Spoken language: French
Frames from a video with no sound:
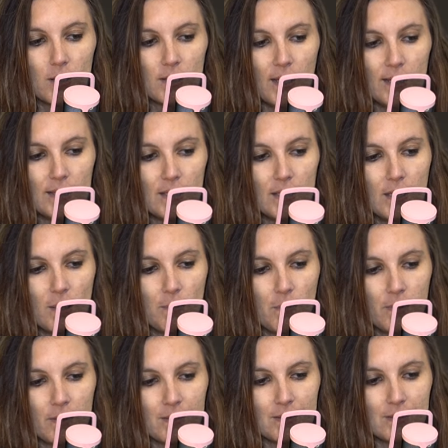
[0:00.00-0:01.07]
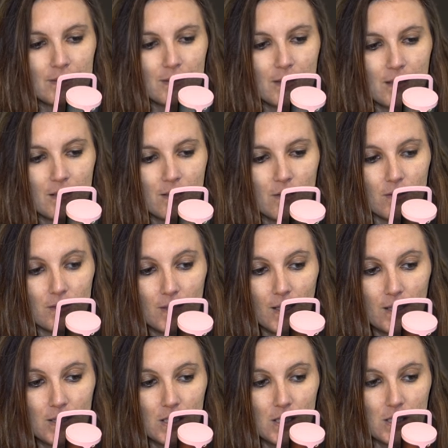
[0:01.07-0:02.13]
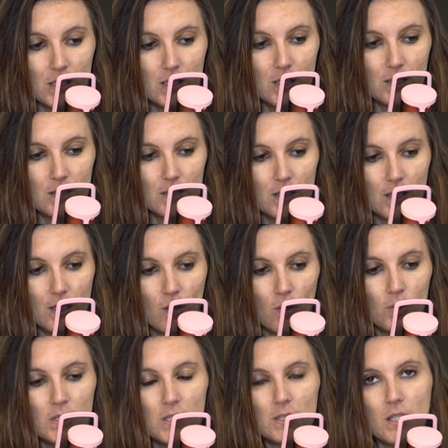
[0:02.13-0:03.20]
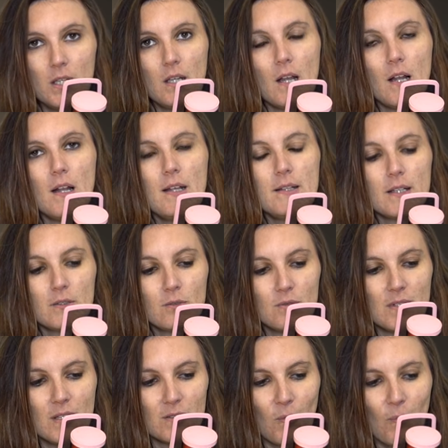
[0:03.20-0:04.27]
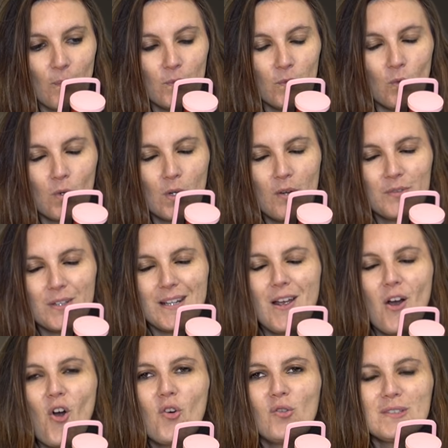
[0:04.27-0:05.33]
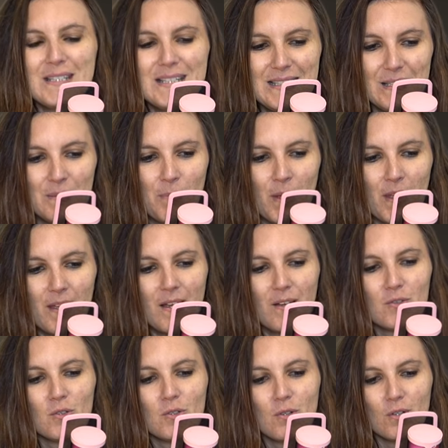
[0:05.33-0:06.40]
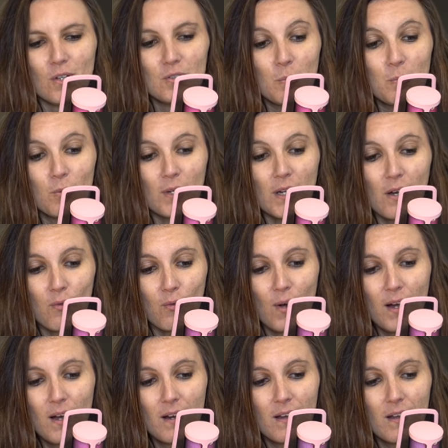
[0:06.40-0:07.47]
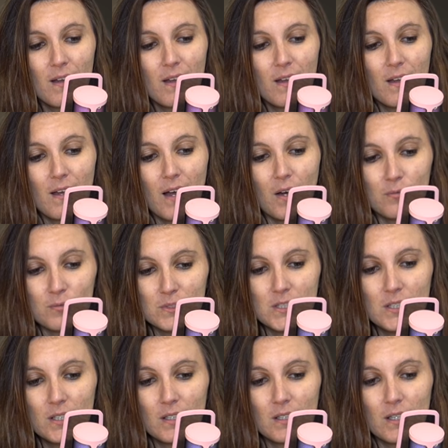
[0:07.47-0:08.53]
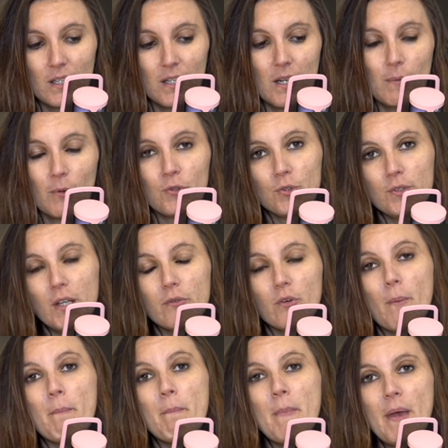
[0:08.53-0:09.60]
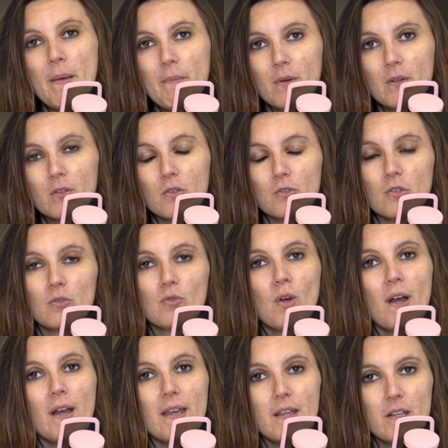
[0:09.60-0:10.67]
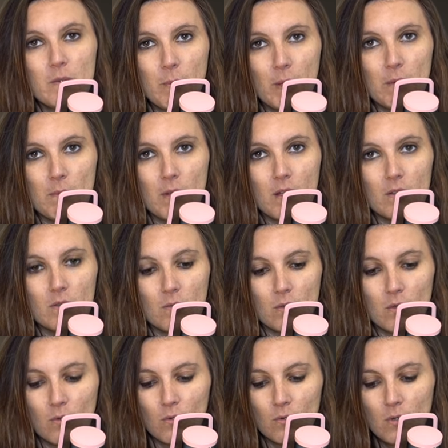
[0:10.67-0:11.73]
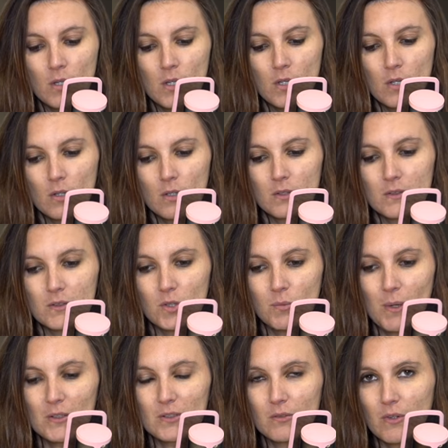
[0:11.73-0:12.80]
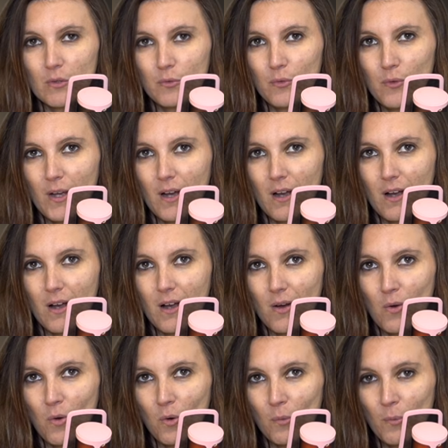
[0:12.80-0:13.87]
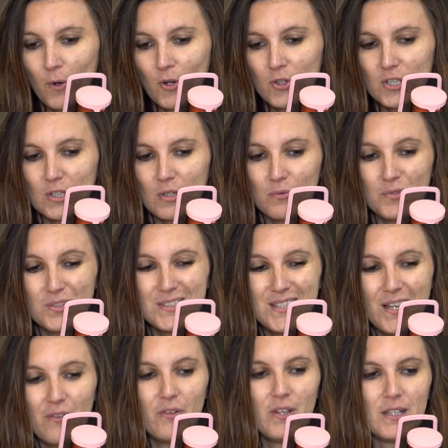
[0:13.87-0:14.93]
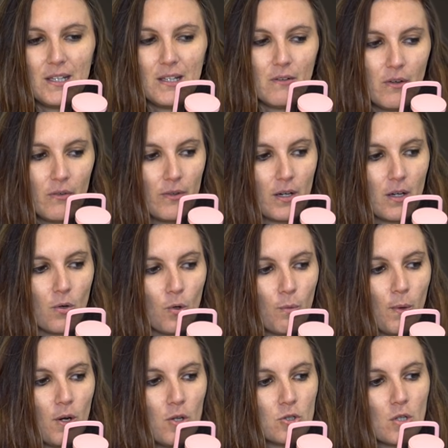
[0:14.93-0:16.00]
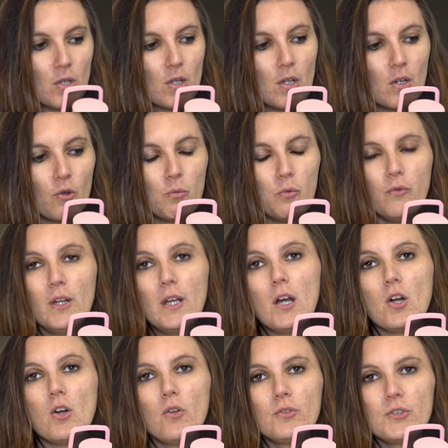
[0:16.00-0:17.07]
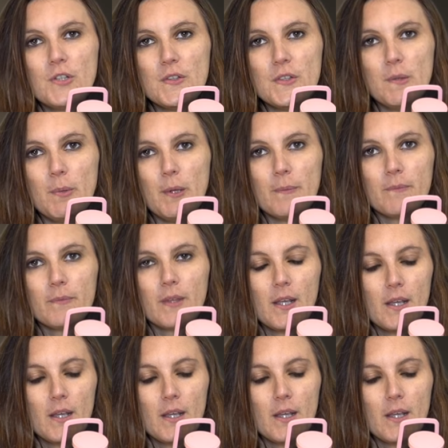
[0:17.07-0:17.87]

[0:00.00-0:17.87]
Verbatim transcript: Quatrième euh, stratégie, c'est auditer les accusations. Donc là, vous allez anticiper ce que l'autre pourrait avoir à vous dire et les mentionner avant même que ce soit exprimé. Donc en gros, si une personne va vous faire un reproche et que vous savez qu'elle va faire un reproche, vous pouvez l'anticiper.